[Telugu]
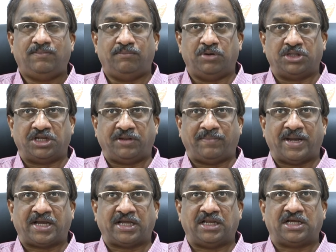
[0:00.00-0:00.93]
మొదటి
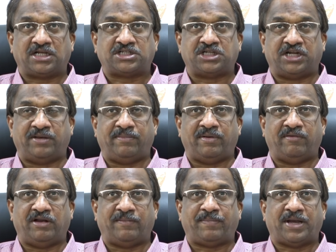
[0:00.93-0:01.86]
ప్యాకేజ్ లక్ష డెబ్బై
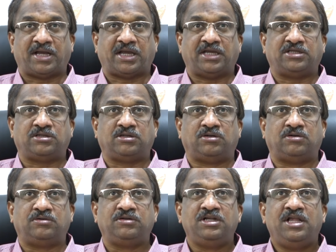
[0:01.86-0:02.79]
వేల ప్యాకేజీలో
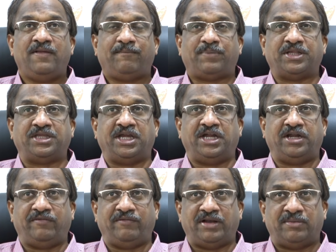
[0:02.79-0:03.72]

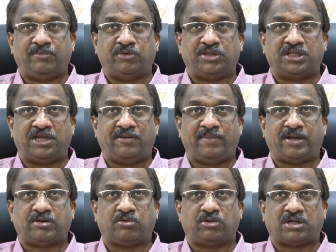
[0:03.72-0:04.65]
పదిహేడు వేల మూడు వందల
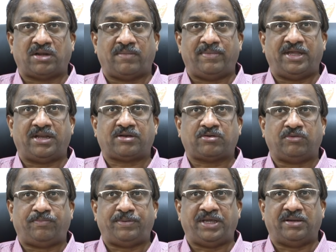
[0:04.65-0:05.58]
ఎనభై కోట్ల మేరకు
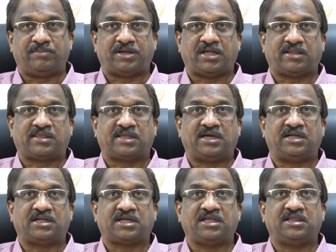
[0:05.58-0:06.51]
పిఎం
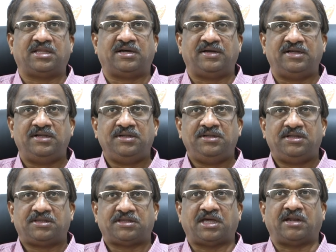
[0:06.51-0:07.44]
కిసాన్ కింద
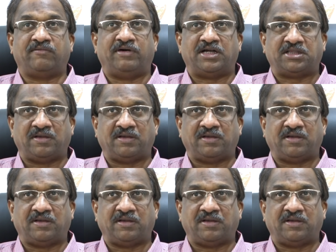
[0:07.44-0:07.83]
తర్వాత